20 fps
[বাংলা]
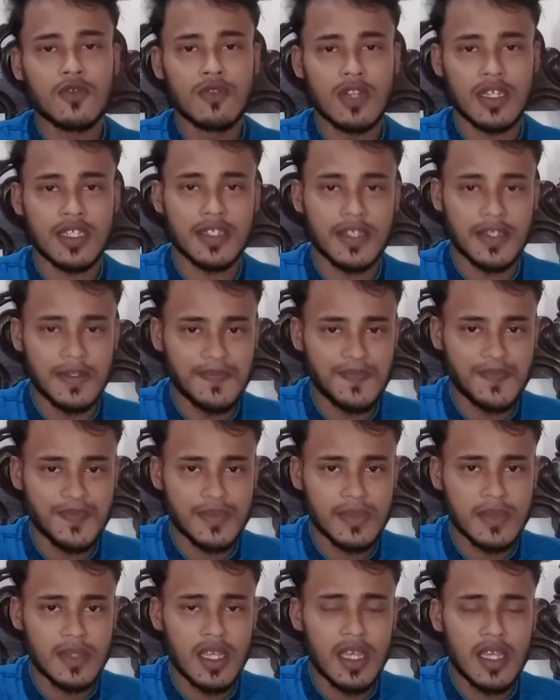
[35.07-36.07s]
শোনাচ্ছে
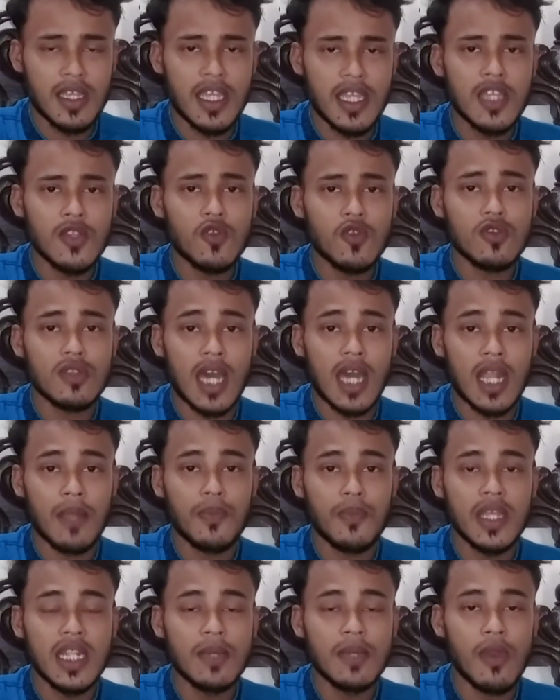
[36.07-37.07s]
কিন্তু
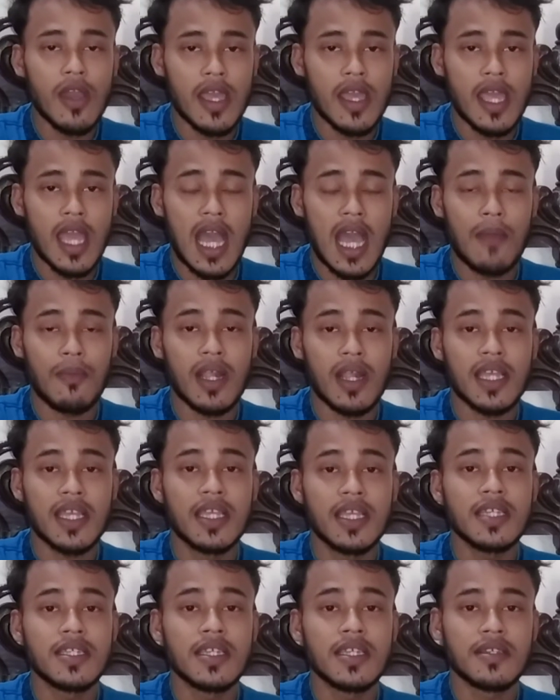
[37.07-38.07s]
তার বিনিময়ে আমরা
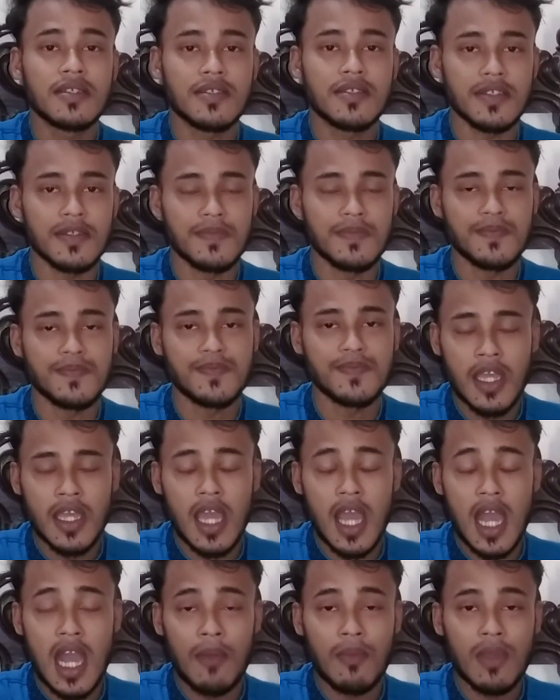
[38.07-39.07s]
কি শিখছি
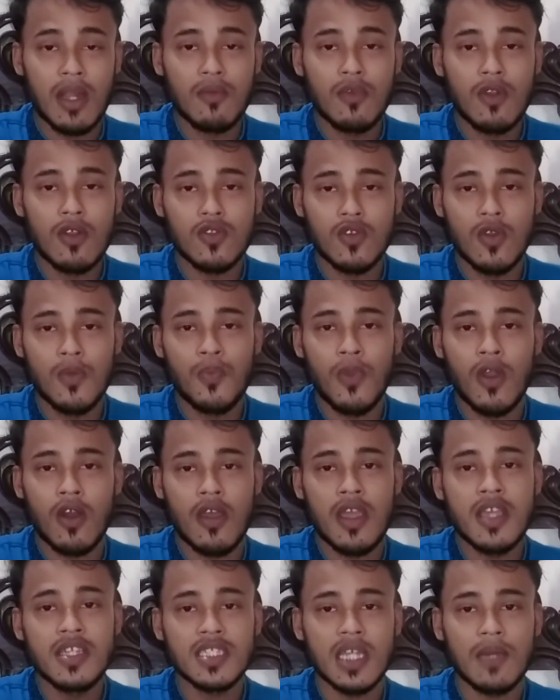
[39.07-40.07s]
আমরা মূলত
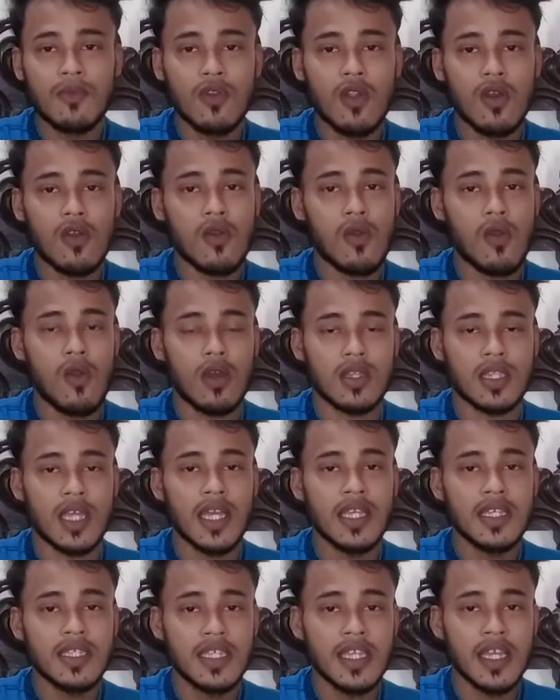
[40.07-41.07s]
পরহিংসামূলক
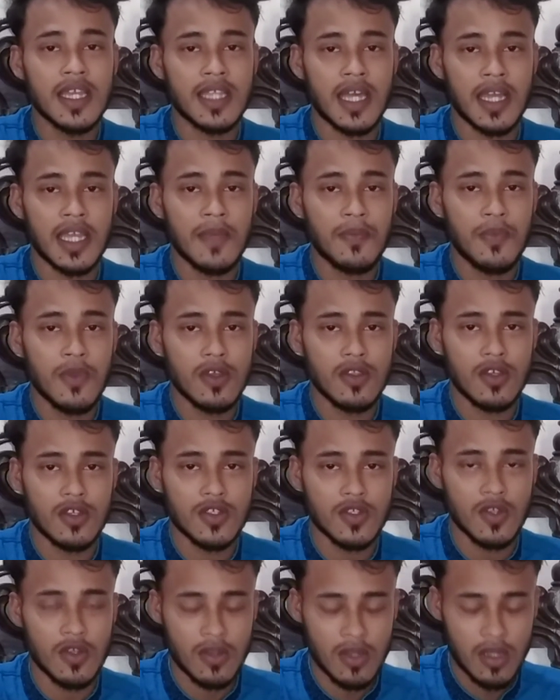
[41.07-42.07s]
কথাই শিখে থাকি প্রিয়
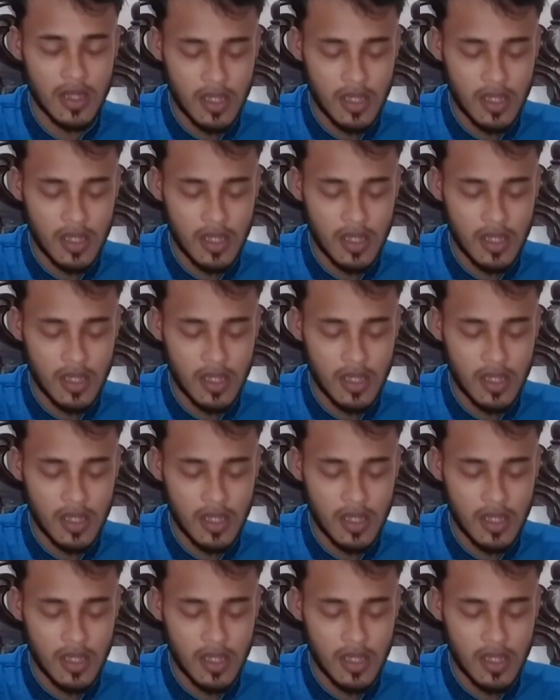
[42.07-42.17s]
দর্শক